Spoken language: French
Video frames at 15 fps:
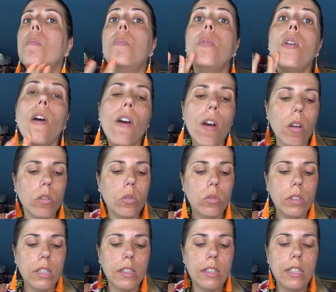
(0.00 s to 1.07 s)
blur donc
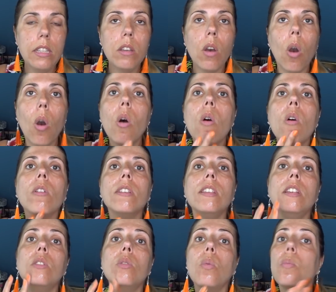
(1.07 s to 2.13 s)
qui dit
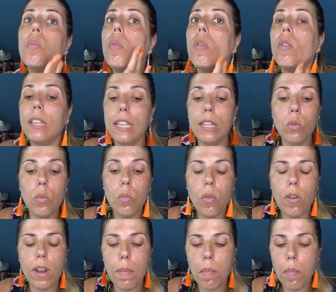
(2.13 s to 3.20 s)
qui comble qui comble
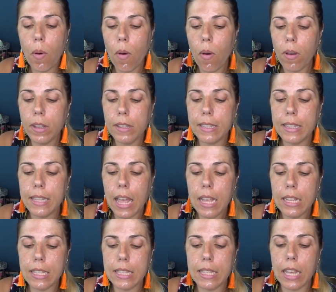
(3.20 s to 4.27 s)
les pores etc
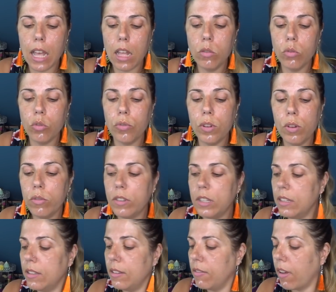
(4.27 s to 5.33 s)
etc donc je vais
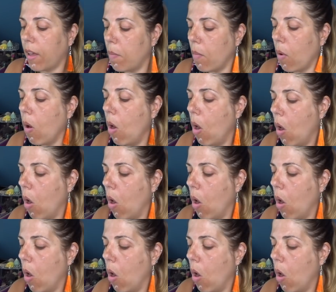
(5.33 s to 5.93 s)
l'utiliser vraiment